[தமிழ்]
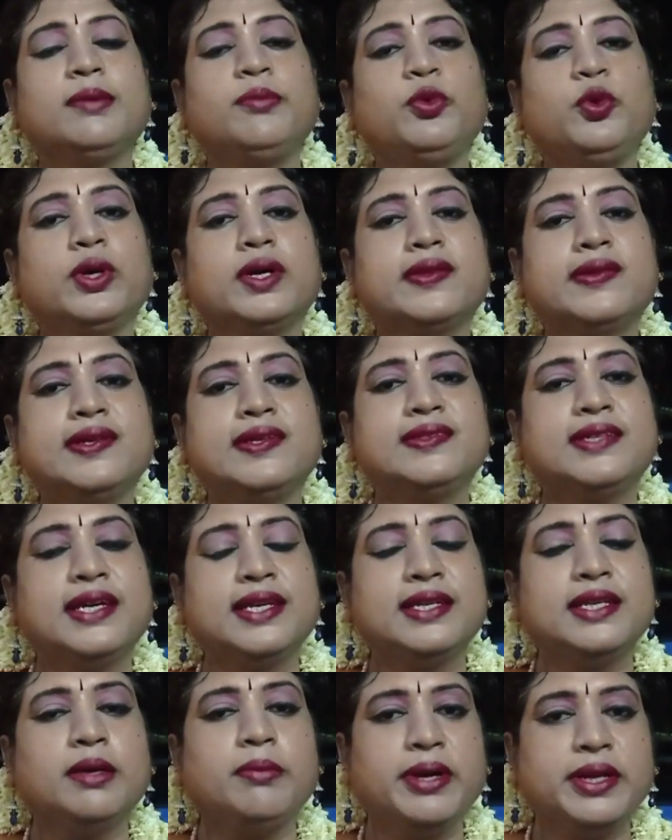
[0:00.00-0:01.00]
சமூகத்தைச்
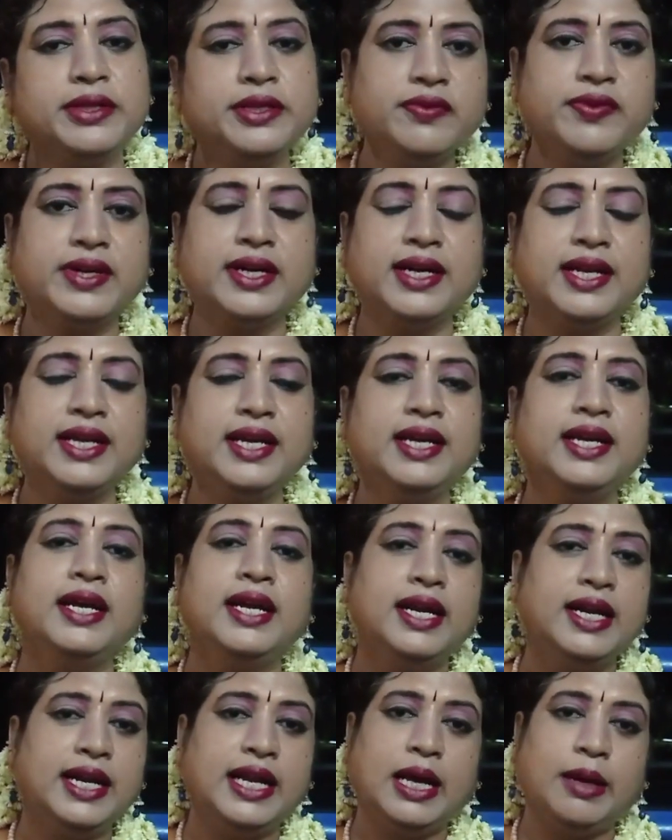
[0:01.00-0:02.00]
சேர்ந்த மருத்துவர்களை
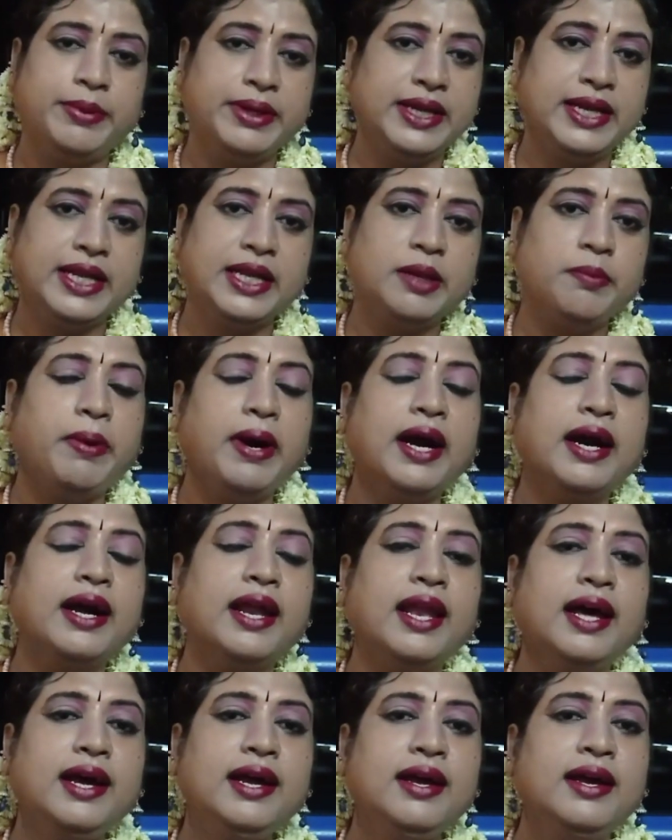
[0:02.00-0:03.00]
நாம் இன்றைக்கி
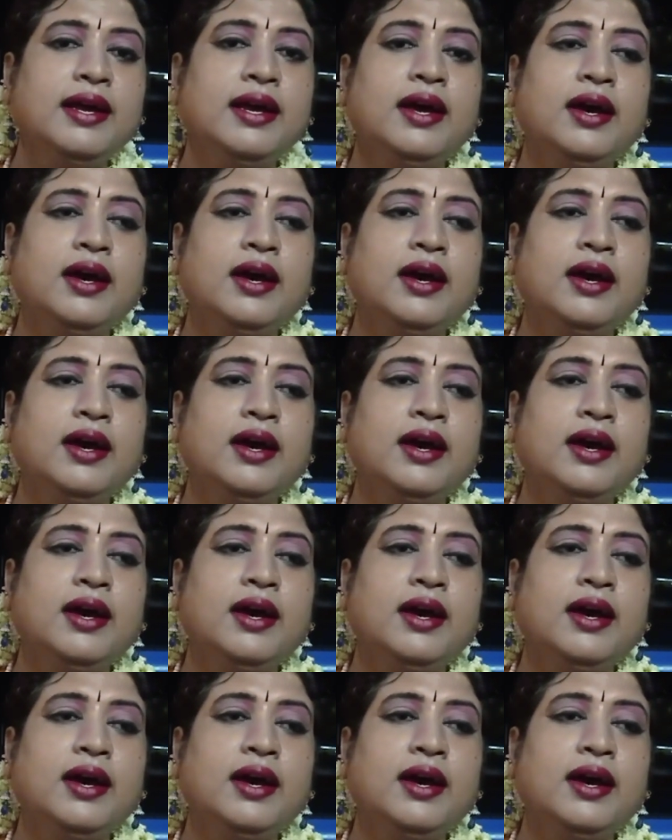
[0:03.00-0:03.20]
பார்க்கலாம்